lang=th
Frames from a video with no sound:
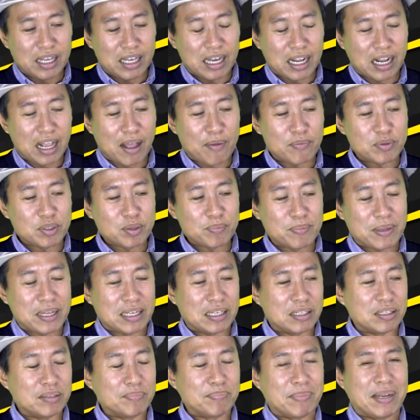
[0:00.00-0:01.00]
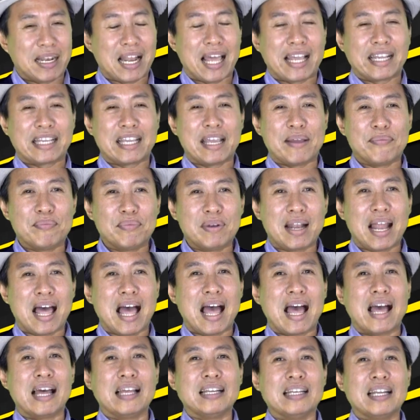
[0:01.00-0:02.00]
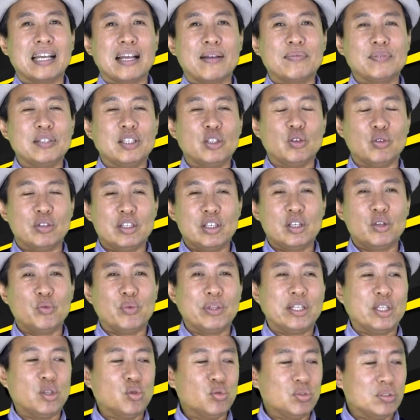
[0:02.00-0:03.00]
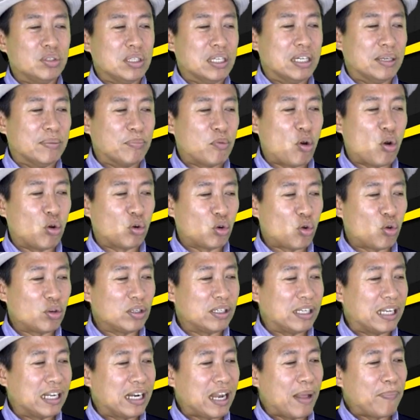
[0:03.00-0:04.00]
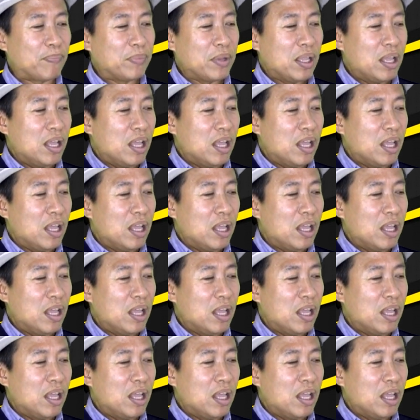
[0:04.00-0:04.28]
นะครับซึ่งเป็นเป็นลายเคฟลรานะครับที่อยู่ที่วิทยุเติมของรถนะครับ